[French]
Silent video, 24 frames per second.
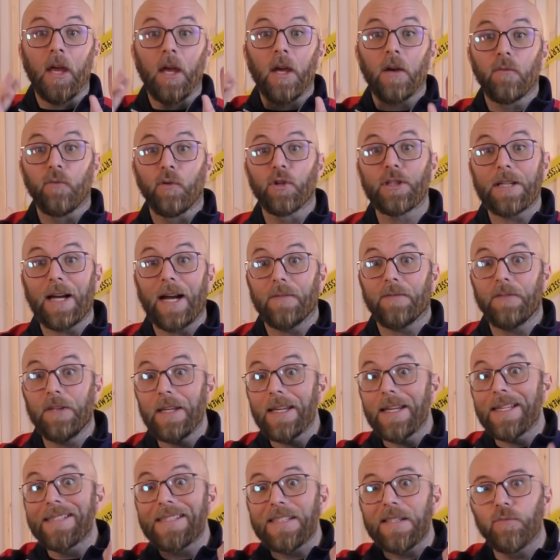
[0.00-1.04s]
votre avis.
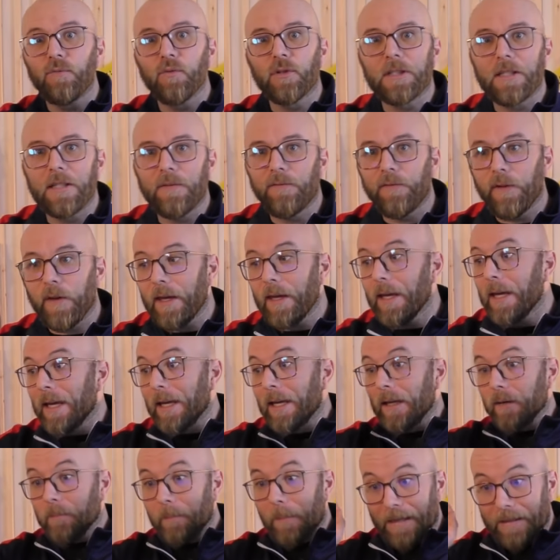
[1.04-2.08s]
Et si vous kiffez,
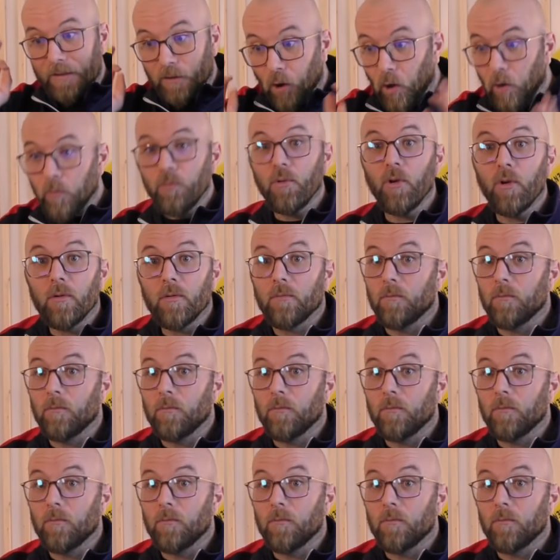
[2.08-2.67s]
bah tant mieux.